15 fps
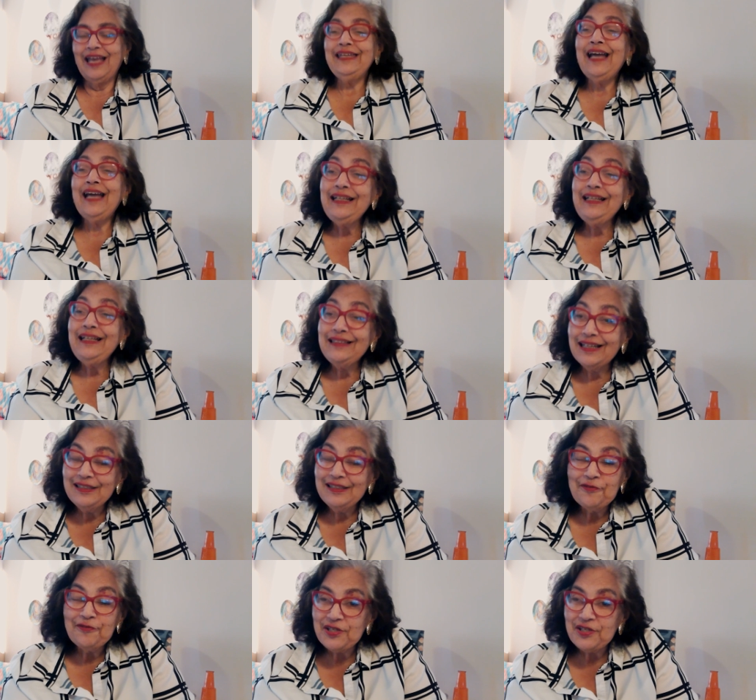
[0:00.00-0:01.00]
E ainda
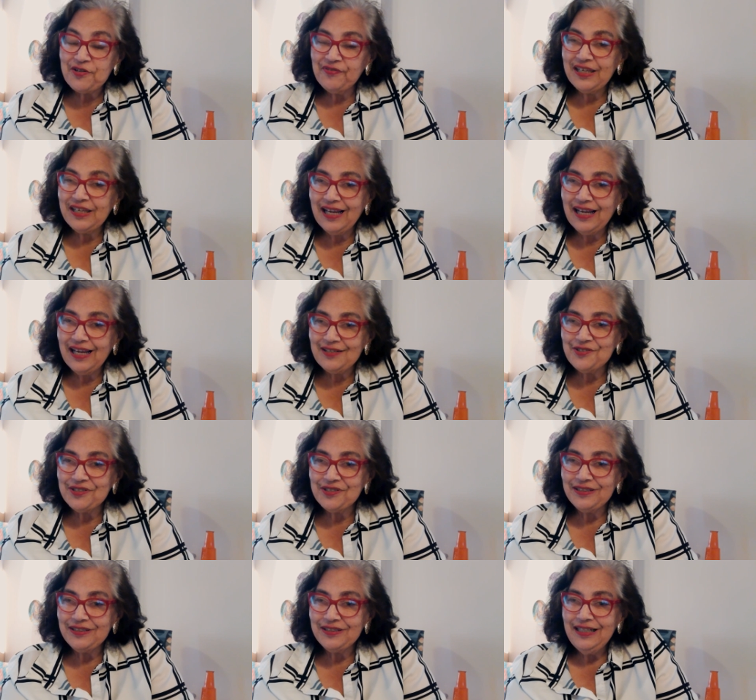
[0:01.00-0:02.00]
que não seja
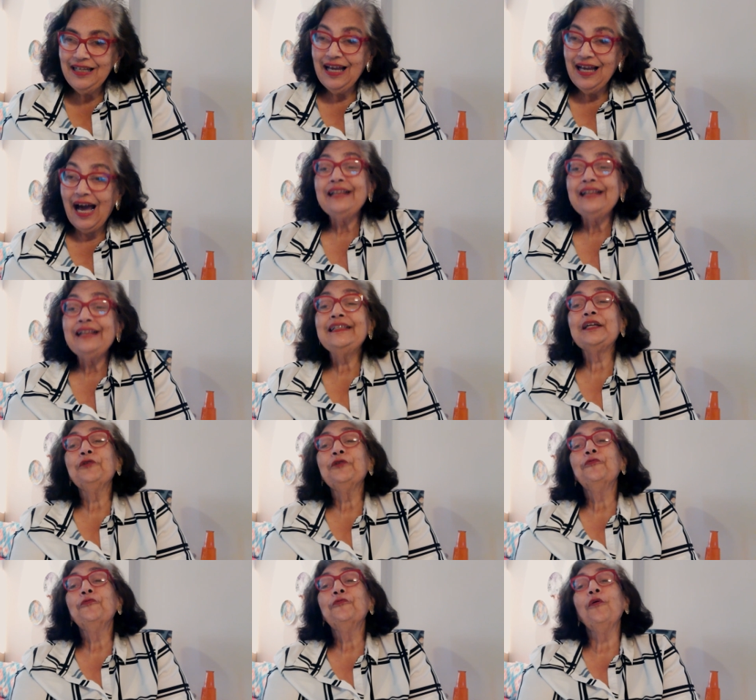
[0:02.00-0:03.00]
verdade, ainda
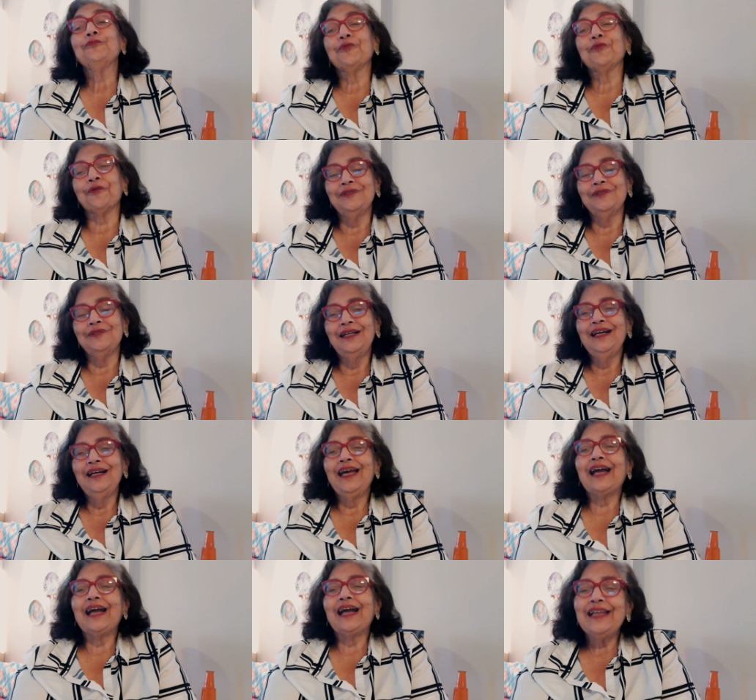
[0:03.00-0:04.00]
que o outro
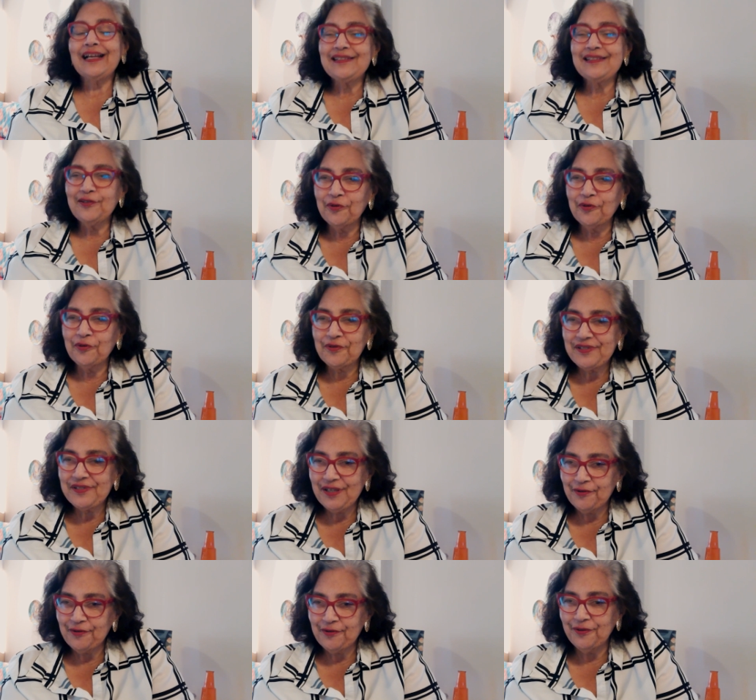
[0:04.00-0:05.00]
é que tenha sido
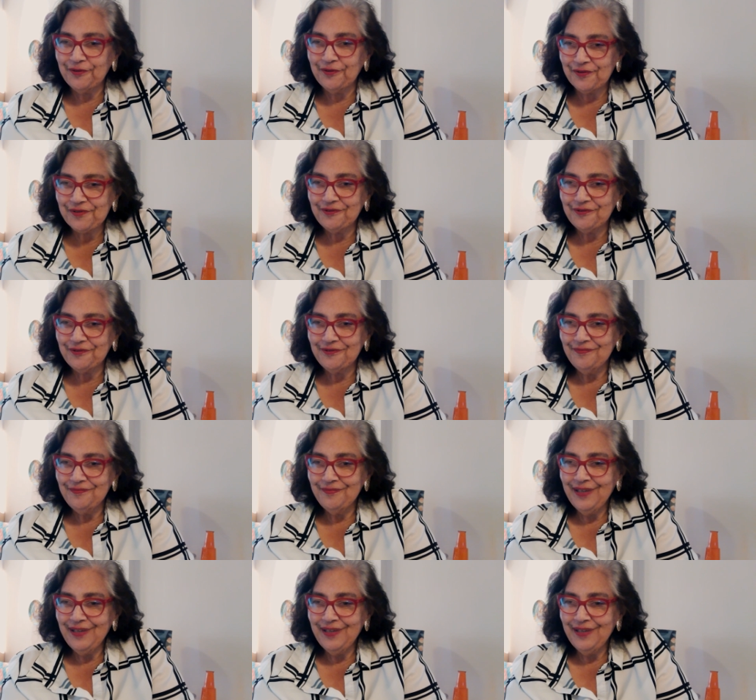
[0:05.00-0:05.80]
grosseiro conosco.